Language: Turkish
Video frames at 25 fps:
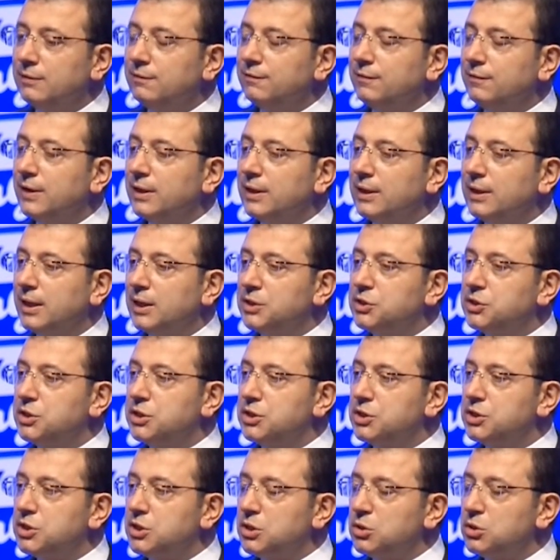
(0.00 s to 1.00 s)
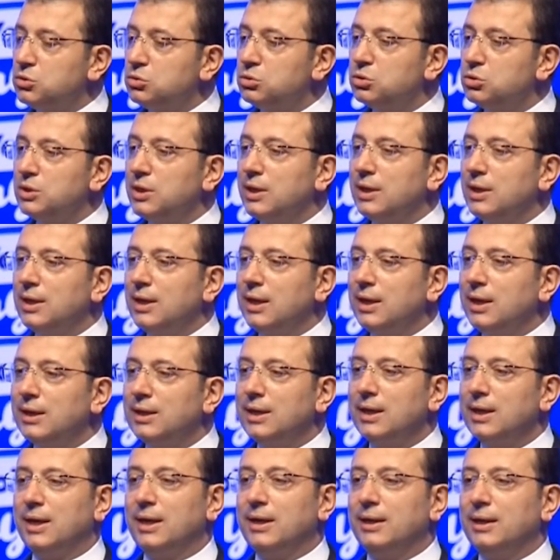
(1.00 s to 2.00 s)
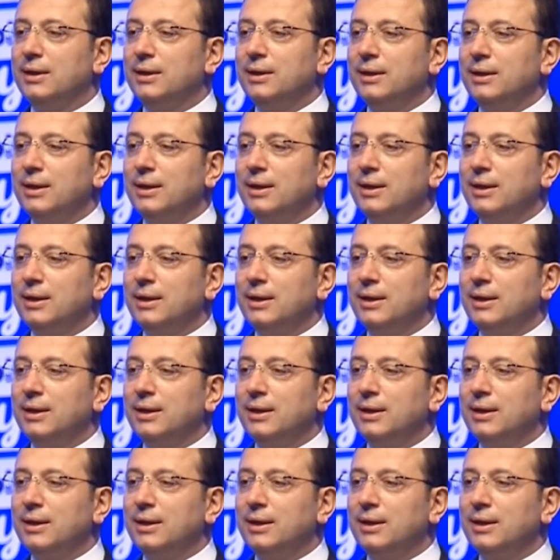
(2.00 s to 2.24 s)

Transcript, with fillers: ve geçici sürelerle